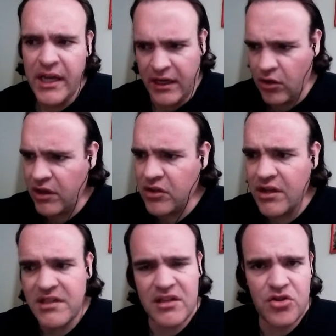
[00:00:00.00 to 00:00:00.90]
y creo que no
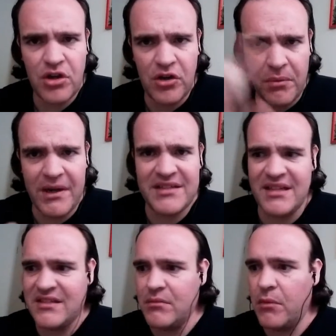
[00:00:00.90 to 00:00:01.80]
les he dicho el nombre hasta
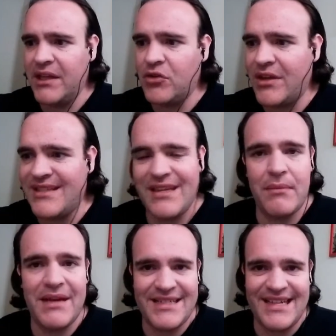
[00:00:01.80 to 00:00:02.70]
este momento, que se
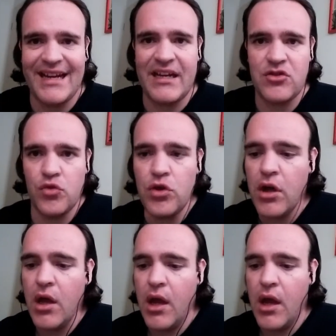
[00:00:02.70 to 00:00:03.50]
llama Sangre Azul.